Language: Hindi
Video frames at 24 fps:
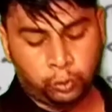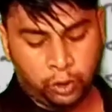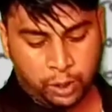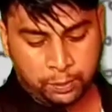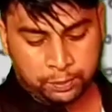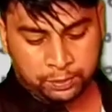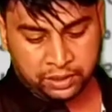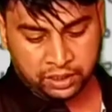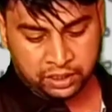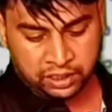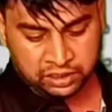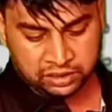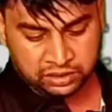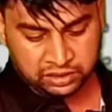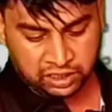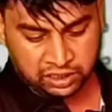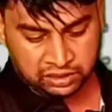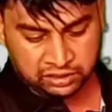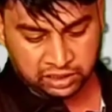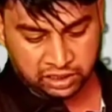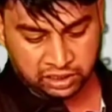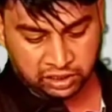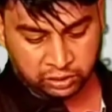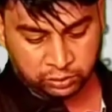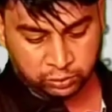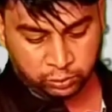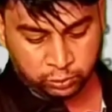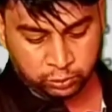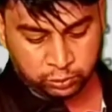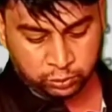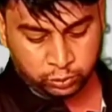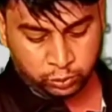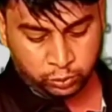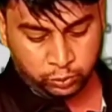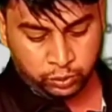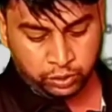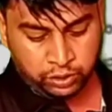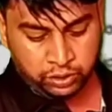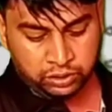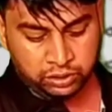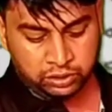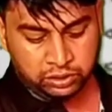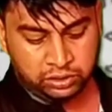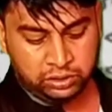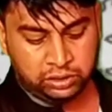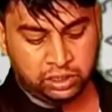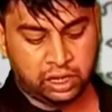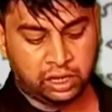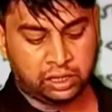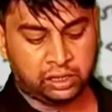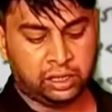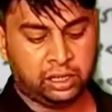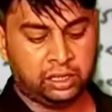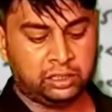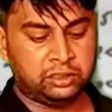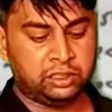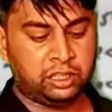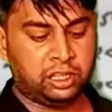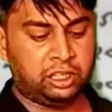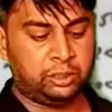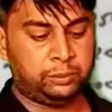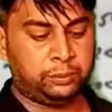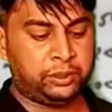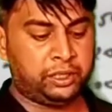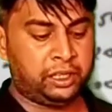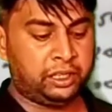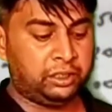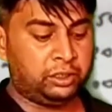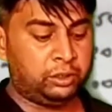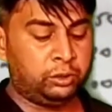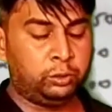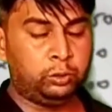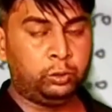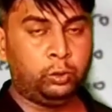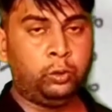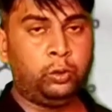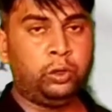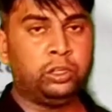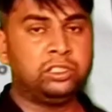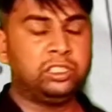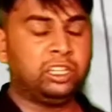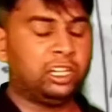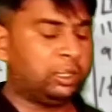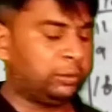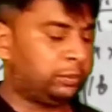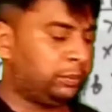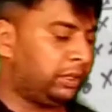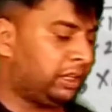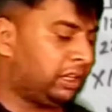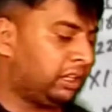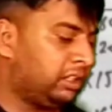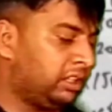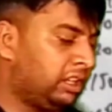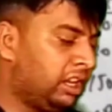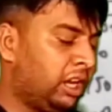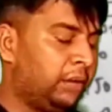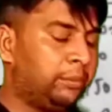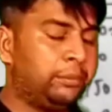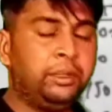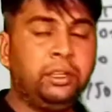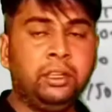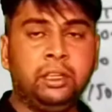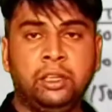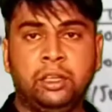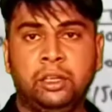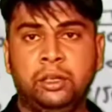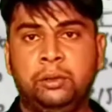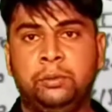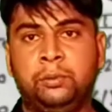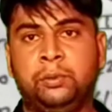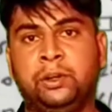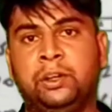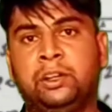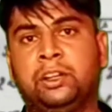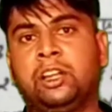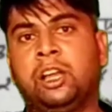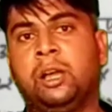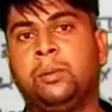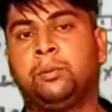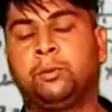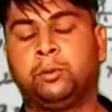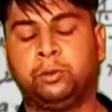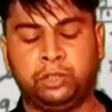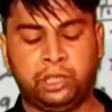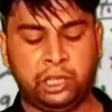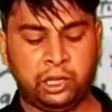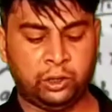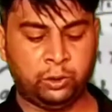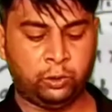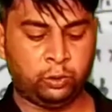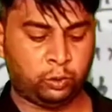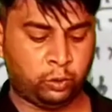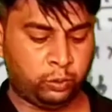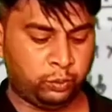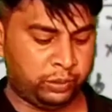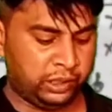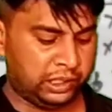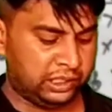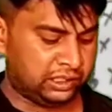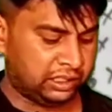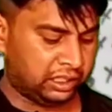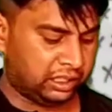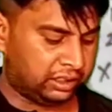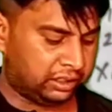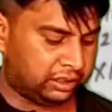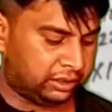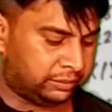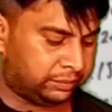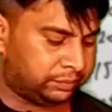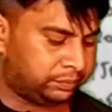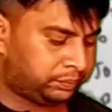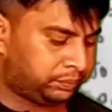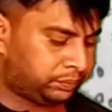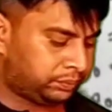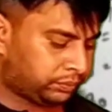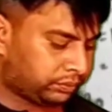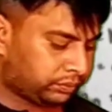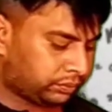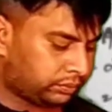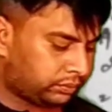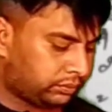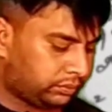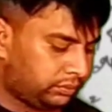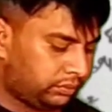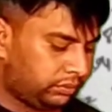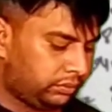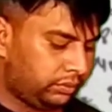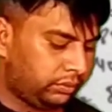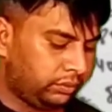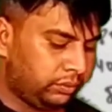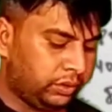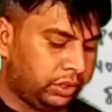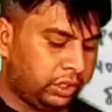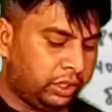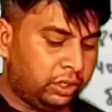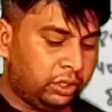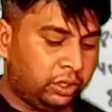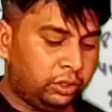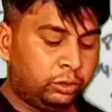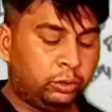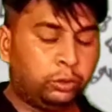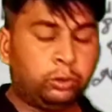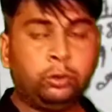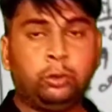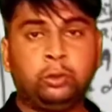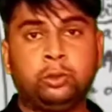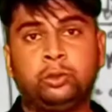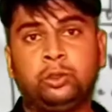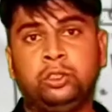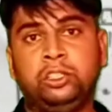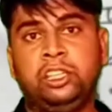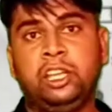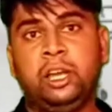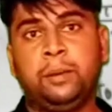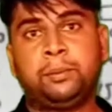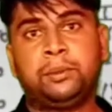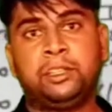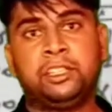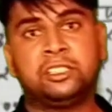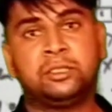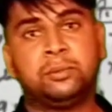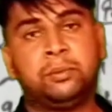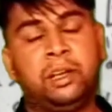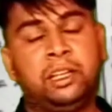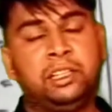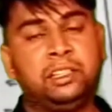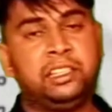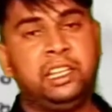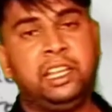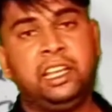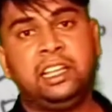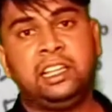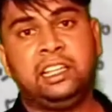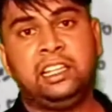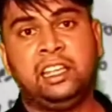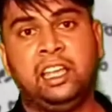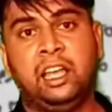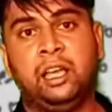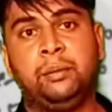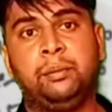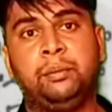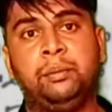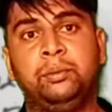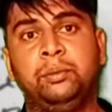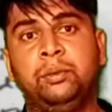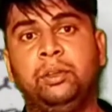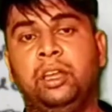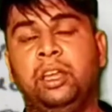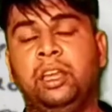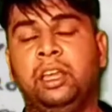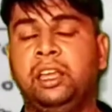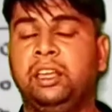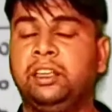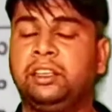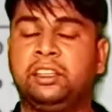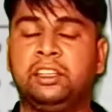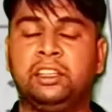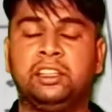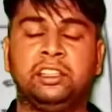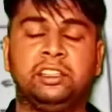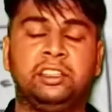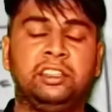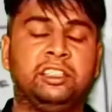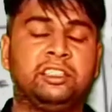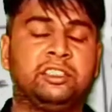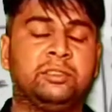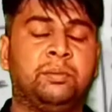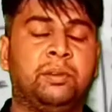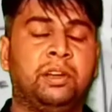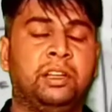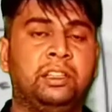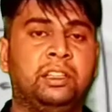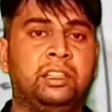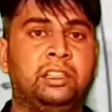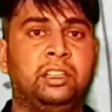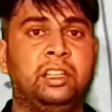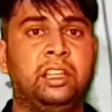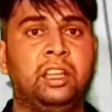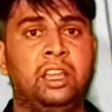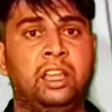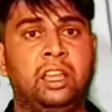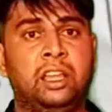तो आपका खर्चा आ जाएगा दोस्तों ग्यारह हज़ार रुपये यानी कि दो हज़ार रुपये का यहाँ भी फ़र्क आपको देखने को मिल जाएगा तो दोस्तों ये आपने सामान देख लिया है कि कितना सामान